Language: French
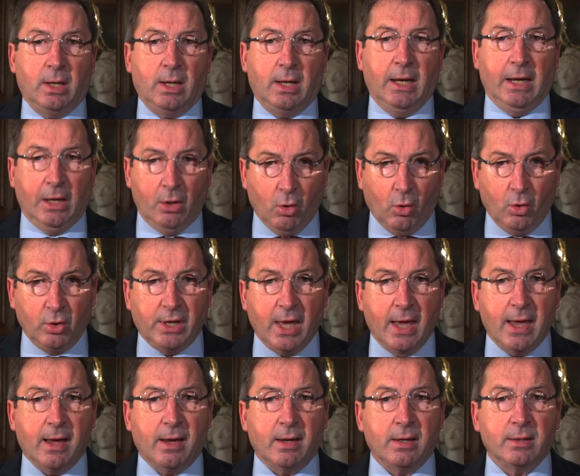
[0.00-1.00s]
Et le
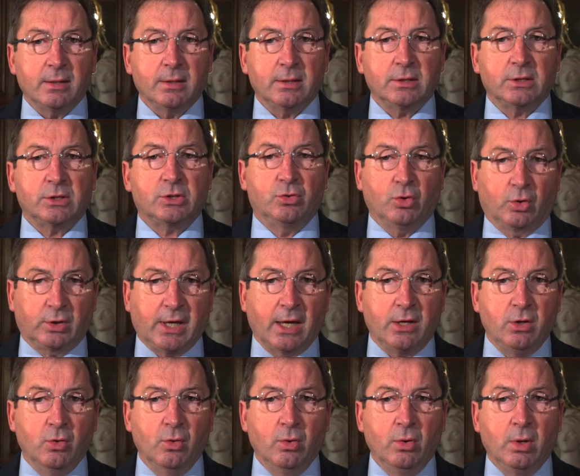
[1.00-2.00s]
regard sur
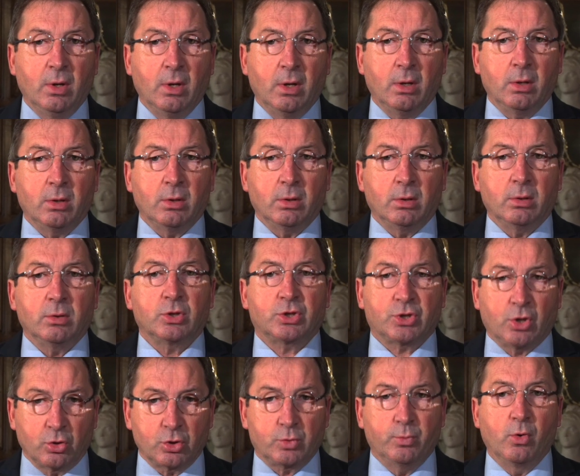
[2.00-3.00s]
Cailleux
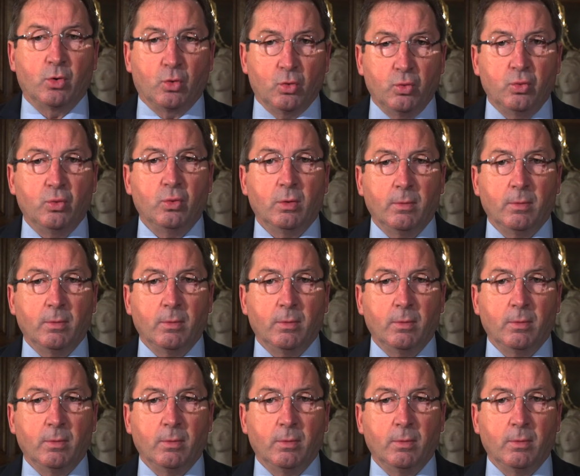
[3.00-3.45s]
change beaucoup.